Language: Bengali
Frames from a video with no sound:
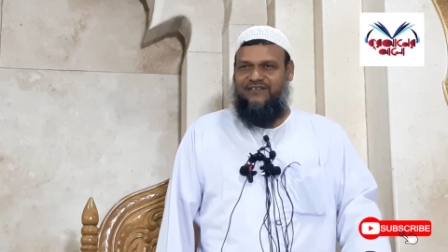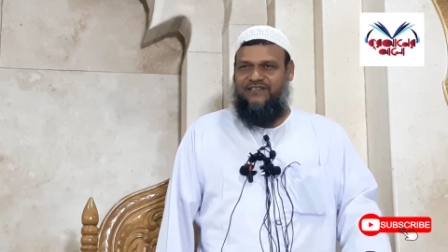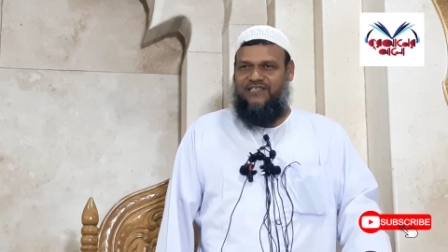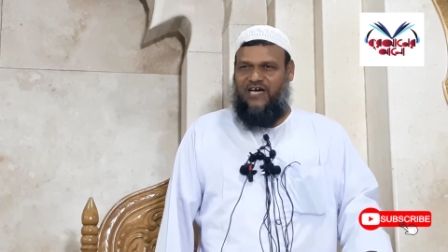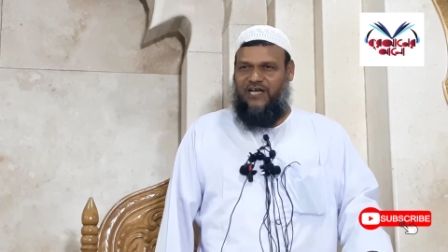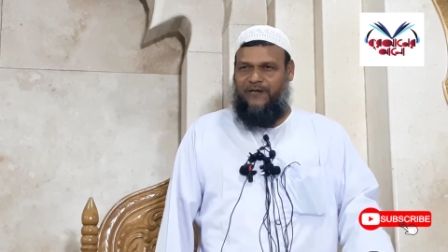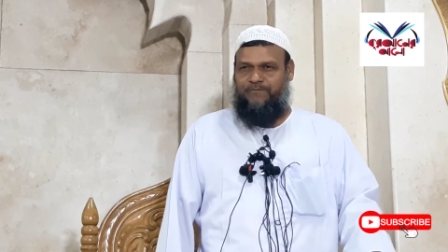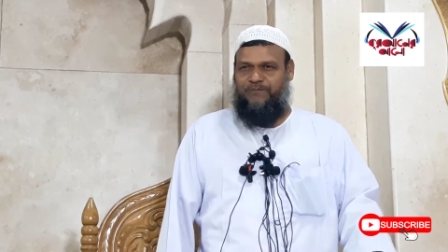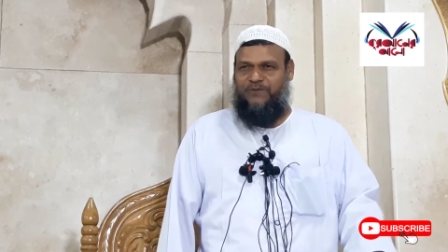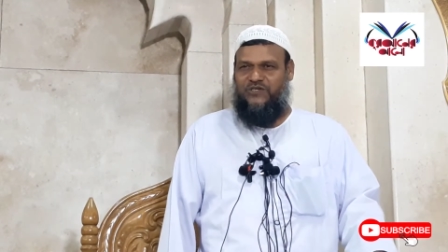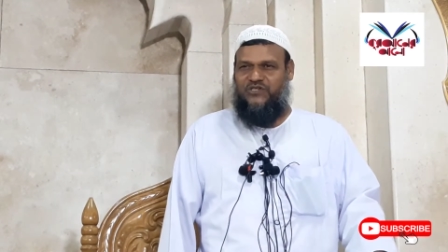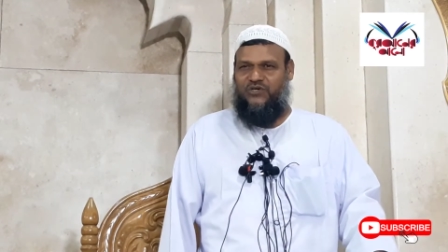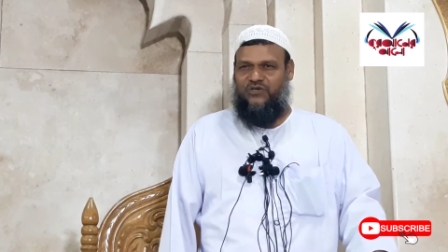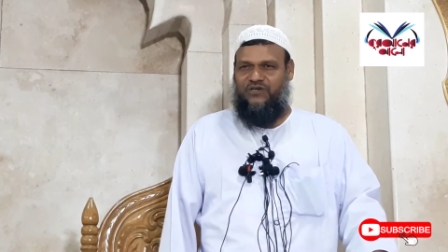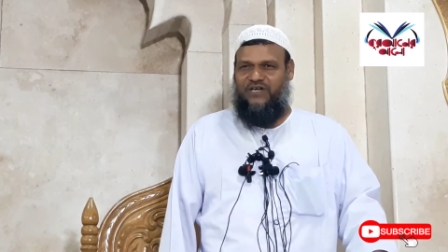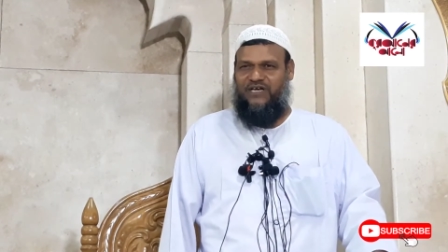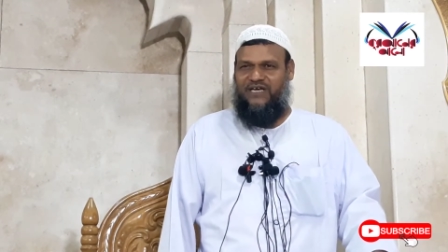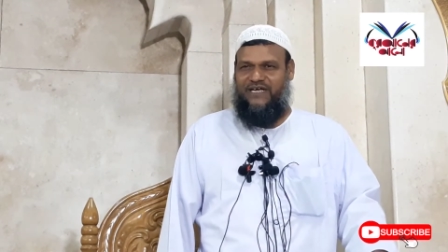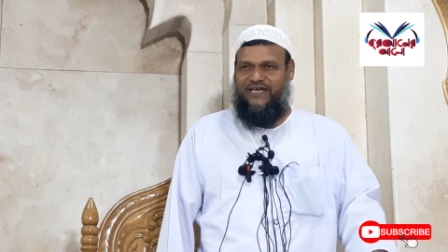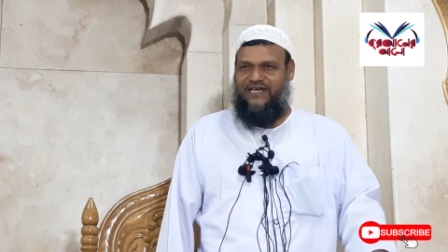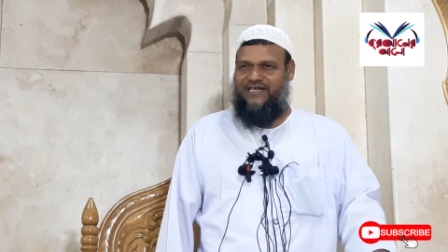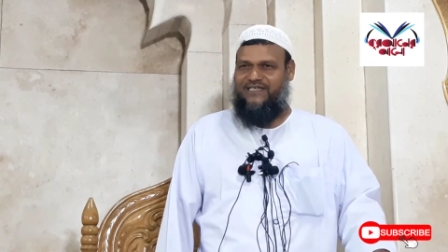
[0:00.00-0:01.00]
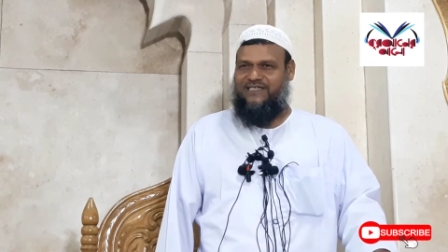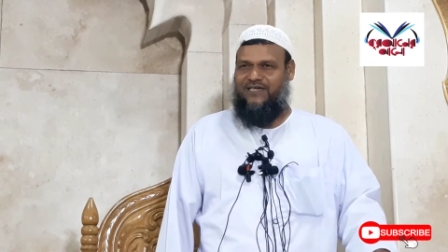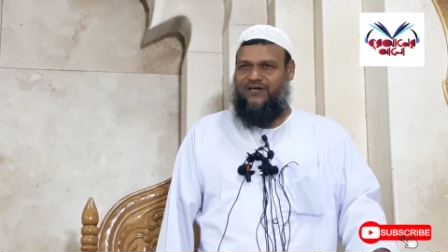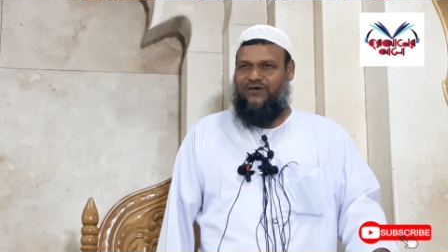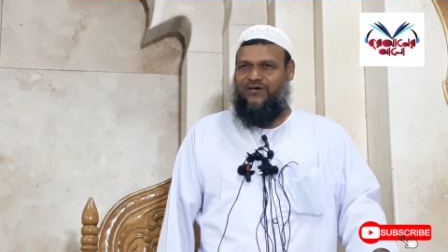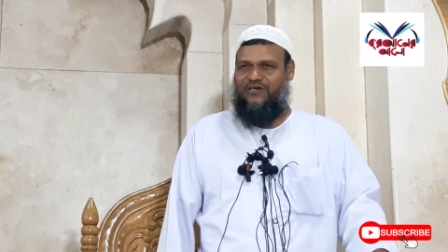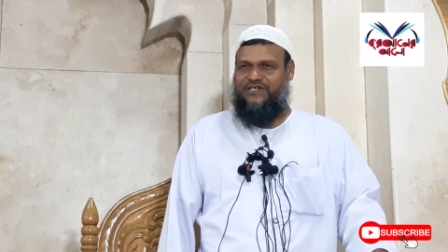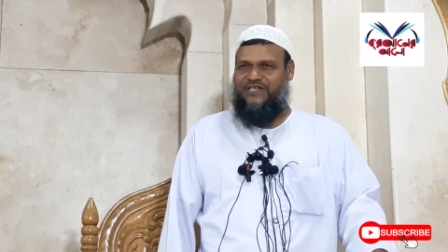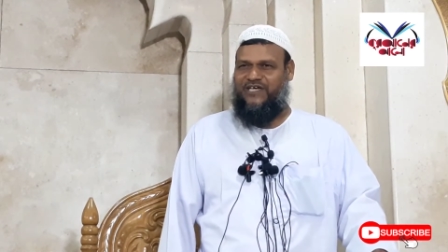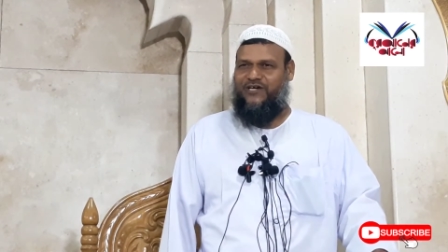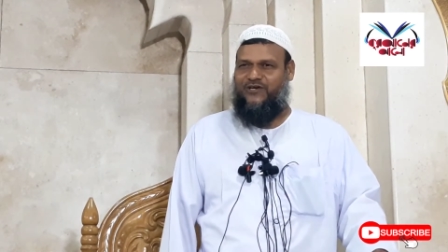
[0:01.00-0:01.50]
তার পিছনে লেগে
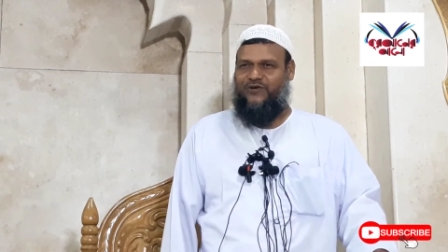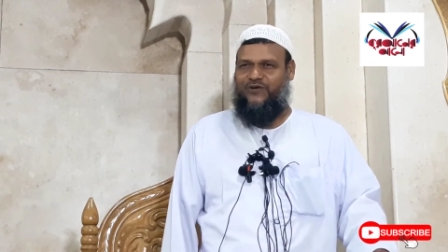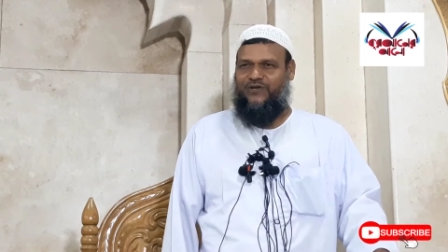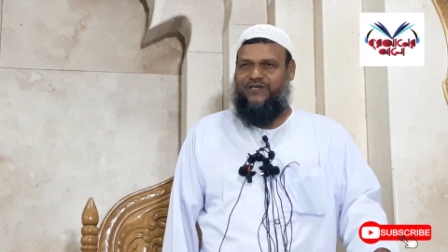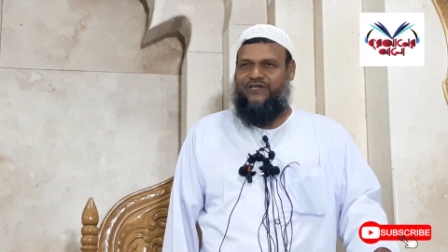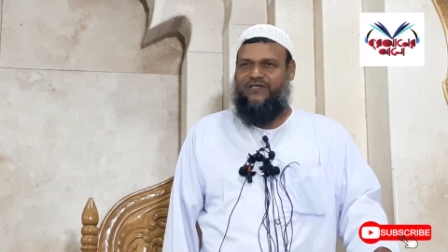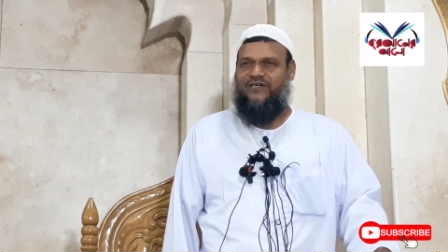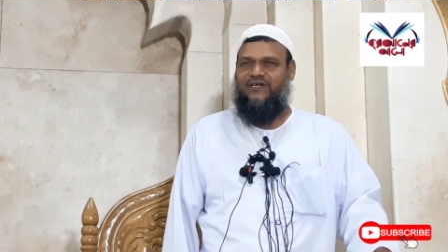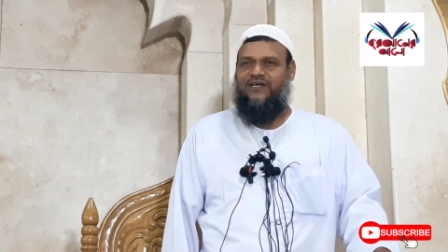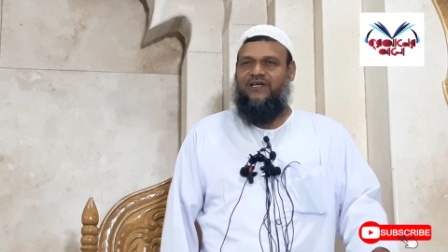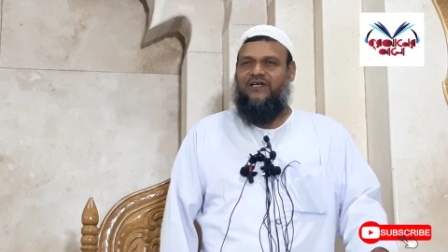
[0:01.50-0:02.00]
যাওয়া ঠিক নয়